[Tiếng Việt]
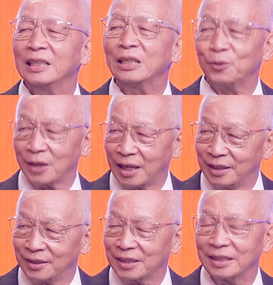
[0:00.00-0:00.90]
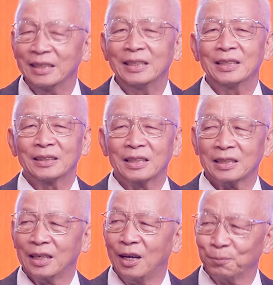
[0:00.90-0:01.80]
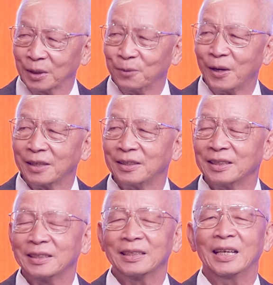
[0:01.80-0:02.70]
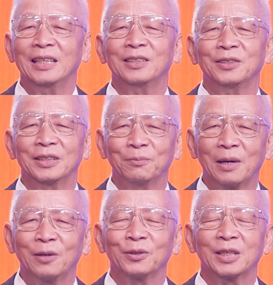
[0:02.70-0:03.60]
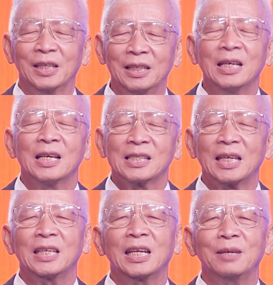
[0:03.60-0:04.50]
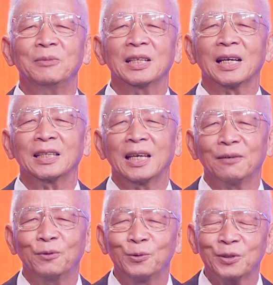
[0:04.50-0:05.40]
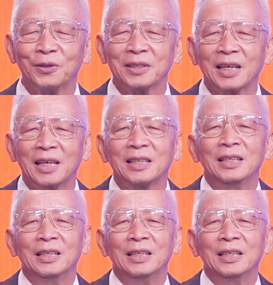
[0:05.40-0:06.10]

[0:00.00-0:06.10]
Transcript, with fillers: legalize nó tức là hợp thức hóa đó để rồi đồng bào có thể xây thêm những căn nhà phụ trội khác